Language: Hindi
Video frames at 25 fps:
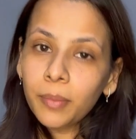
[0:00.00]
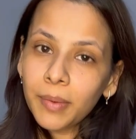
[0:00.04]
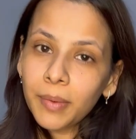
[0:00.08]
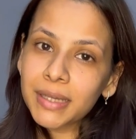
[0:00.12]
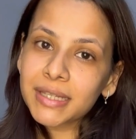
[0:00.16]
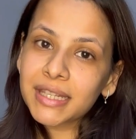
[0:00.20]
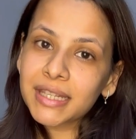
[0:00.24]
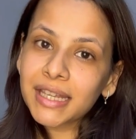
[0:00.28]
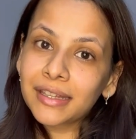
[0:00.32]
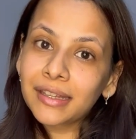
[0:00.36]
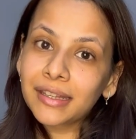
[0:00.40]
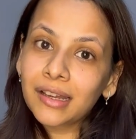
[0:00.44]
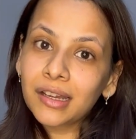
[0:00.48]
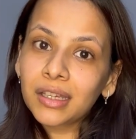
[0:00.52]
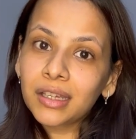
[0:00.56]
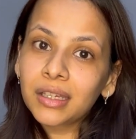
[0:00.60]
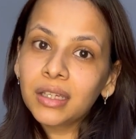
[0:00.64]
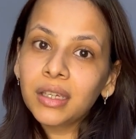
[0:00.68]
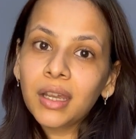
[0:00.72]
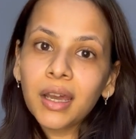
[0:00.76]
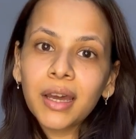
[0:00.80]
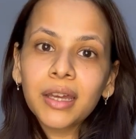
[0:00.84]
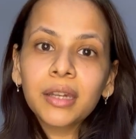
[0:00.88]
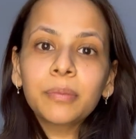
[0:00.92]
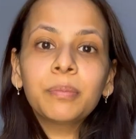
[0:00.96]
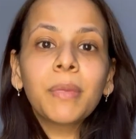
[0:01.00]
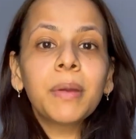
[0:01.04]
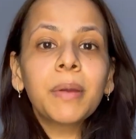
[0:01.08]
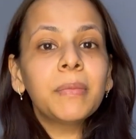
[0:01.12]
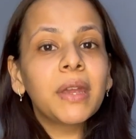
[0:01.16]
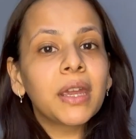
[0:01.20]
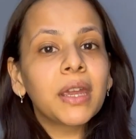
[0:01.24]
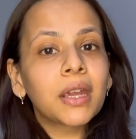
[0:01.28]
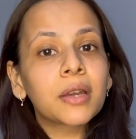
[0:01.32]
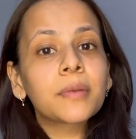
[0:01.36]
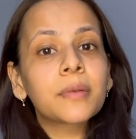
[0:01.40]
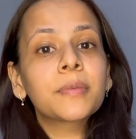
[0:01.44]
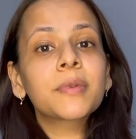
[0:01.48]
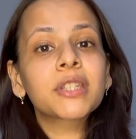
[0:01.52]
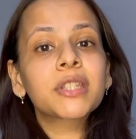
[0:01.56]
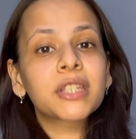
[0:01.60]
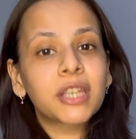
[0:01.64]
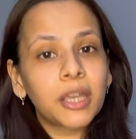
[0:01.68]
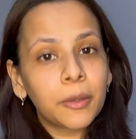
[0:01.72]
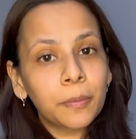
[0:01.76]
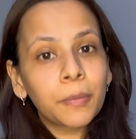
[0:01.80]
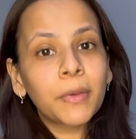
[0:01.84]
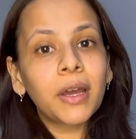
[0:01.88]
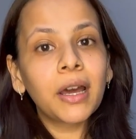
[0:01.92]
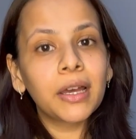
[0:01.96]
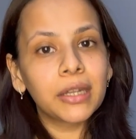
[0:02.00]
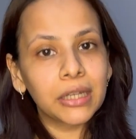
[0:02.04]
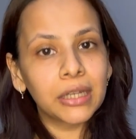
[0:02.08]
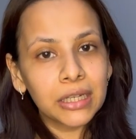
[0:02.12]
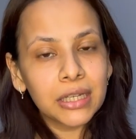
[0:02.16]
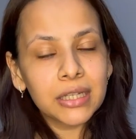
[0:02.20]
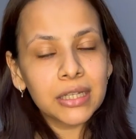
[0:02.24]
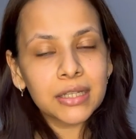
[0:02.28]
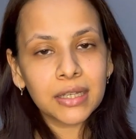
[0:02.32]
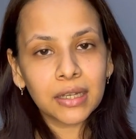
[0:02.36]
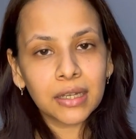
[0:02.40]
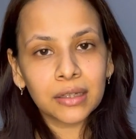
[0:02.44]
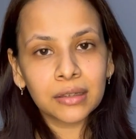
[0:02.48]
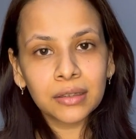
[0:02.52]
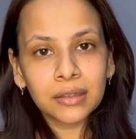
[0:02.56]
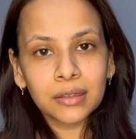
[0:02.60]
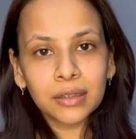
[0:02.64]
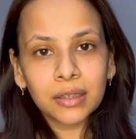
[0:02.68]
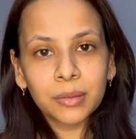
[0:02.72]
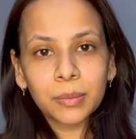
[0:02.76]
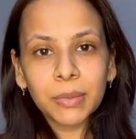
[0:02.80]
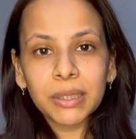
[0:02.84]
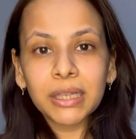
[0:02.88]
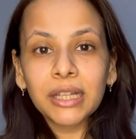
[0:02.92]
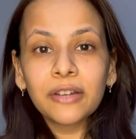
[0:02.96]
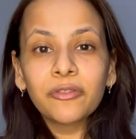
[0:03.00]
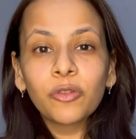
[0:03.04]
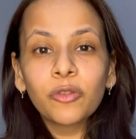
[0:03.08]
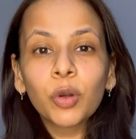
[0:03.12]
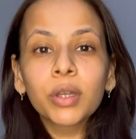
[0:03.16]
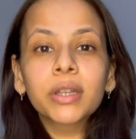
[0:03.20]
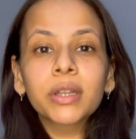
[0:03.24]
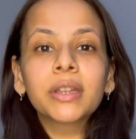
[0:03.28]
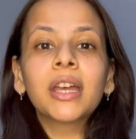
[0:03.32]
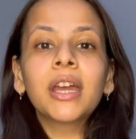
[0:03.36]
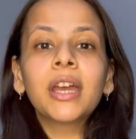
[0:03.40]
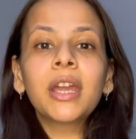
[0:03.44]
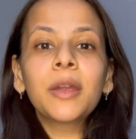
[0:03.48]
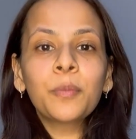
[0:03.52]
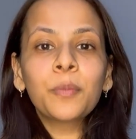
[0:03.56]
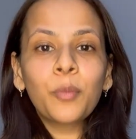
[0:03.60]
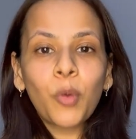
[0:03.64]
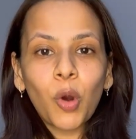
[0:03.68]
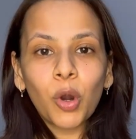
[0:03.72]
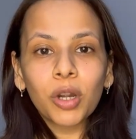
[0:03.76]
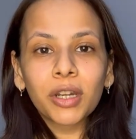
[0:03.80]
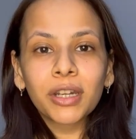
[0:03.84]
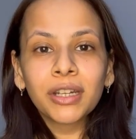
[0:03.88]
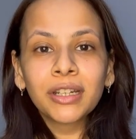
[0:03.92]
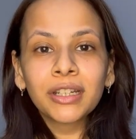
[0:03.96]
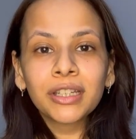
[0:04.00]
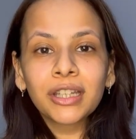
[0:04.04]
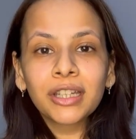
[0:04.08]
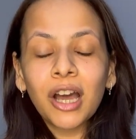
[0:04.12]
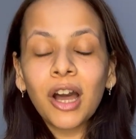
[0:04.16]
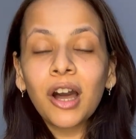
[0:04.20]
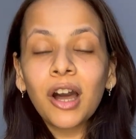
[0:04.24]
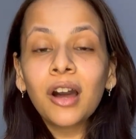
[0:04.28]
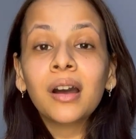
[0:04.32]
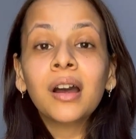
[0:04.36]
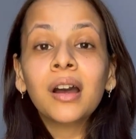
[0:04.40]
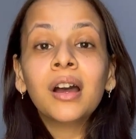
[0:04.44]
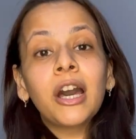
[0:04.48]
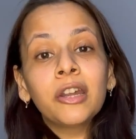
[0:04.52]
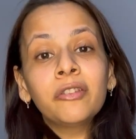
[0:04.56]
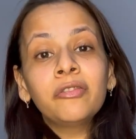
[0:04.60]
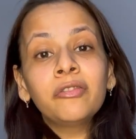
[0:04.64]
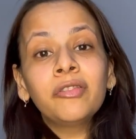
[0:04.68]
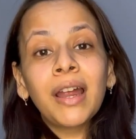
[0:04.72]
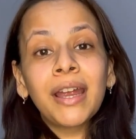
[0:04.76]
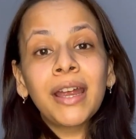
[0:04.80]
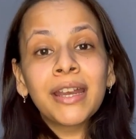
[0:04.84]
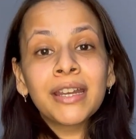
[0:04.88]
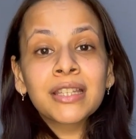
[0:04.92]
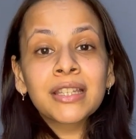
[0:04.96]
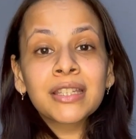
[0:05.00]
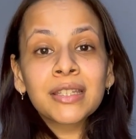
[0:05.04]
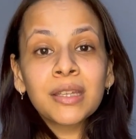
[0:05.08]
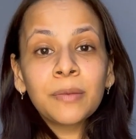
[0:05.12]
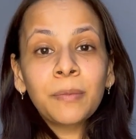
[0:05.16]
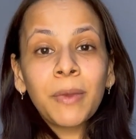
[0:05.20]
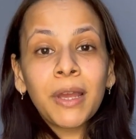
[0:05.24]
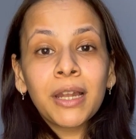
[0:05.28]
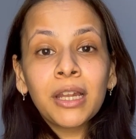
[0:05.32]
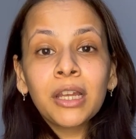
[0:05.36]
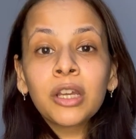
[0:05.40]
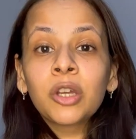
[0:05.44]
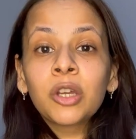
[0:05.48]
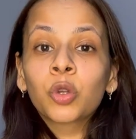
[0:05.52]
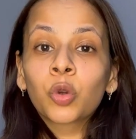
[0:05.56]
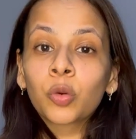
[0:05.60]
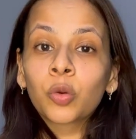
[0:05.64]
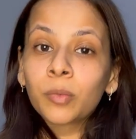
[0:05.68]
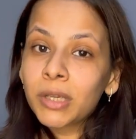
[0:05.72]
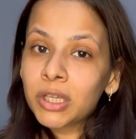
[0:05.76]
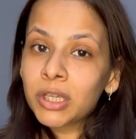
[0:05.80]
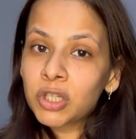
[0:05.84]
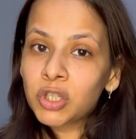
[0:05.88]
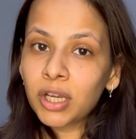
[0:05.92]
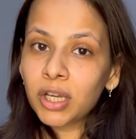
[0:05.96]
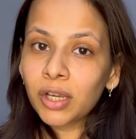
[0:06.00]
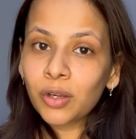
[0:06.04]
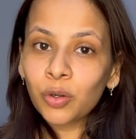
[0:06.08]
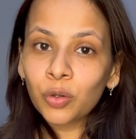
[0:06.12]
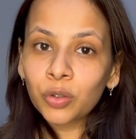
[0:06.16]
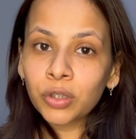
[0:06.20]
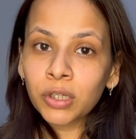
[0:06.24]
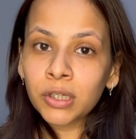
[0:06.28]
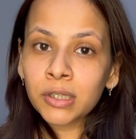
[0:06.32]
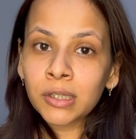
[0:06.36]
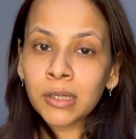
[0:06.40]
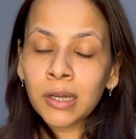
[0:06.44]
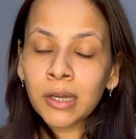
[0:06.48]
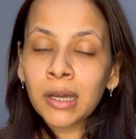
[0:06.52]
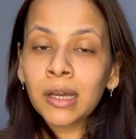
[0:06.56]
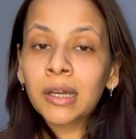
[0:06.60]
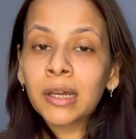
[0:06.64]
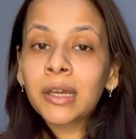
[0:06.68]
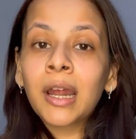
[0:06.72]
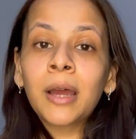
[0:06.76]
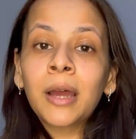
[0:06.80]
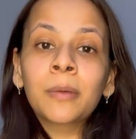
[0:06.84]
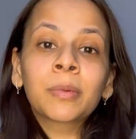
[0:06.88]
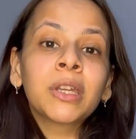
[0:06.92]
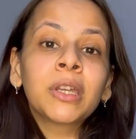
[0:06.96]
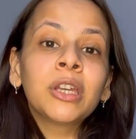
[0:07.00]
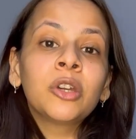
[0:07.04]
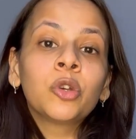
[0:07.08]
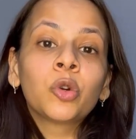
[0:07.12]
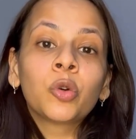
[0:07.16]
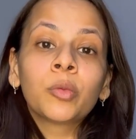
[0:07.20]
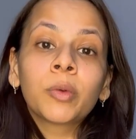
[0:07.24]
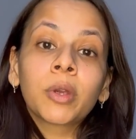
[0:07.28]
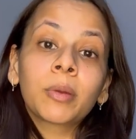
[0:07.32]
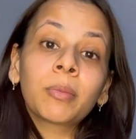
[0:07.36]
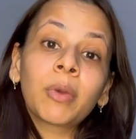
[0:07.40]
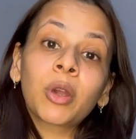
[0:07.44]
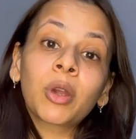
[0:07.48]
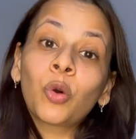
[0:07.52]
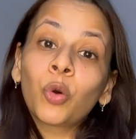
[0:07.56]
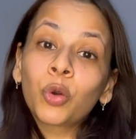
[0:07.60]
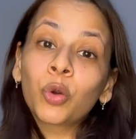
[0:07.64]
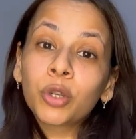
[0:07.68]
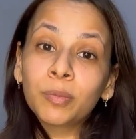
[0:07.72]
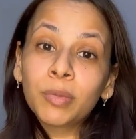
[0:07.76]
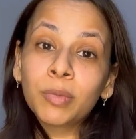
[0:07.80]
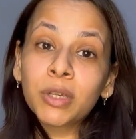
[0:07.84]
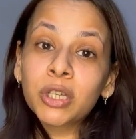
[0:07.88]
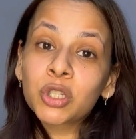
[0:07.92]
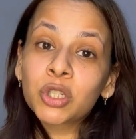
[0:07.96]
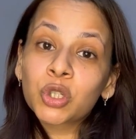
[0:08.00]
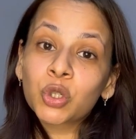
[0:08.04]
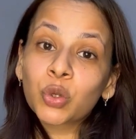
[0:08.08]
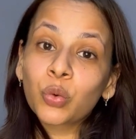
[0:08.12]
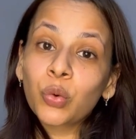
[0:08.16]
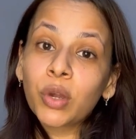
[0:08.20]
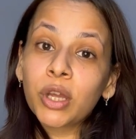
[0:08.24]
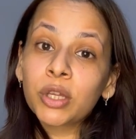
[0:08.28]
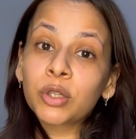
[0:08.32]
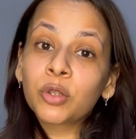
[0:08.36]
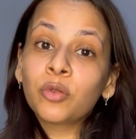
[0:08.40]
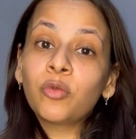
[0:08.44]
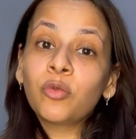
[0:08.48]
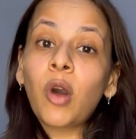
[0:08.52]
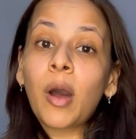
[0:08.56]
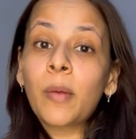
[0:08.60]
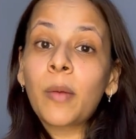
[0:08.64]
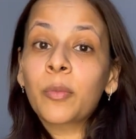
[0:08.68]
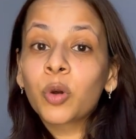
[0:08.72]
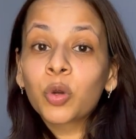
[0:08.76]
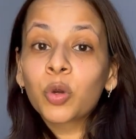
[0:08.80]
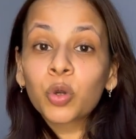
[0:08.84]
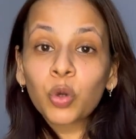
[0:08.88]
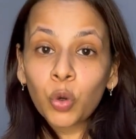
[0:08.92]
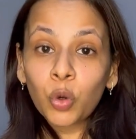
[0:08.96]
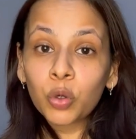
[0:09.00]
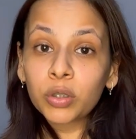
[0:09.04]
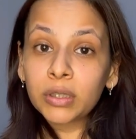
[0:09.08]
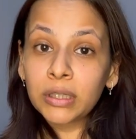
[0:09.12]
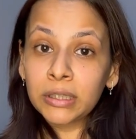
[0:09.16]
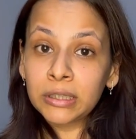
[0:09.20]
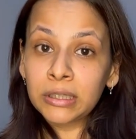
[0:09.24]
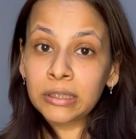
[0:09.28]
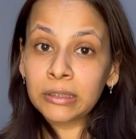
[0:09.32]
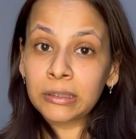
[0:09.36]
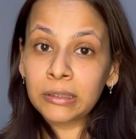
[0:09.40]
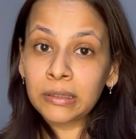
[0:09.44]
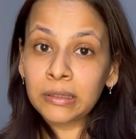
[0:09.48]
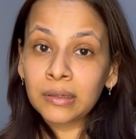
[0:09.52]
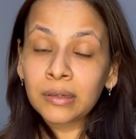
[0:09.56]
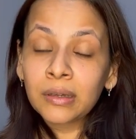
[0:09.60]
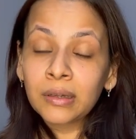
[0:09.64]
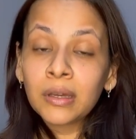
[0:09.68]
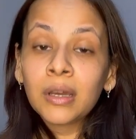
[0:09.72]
ऐसा था कि यार मैं मेकअप स्किप कर ही नहीं सकती थी मतलब वो इतना इंपॉर्टेंट था हर फ्लाइट से पहले ग्रूमिंग चेक होता था अगर आपकी ग्रूमिंग में कोई भी इशू है तो वो आपको रोक देते थे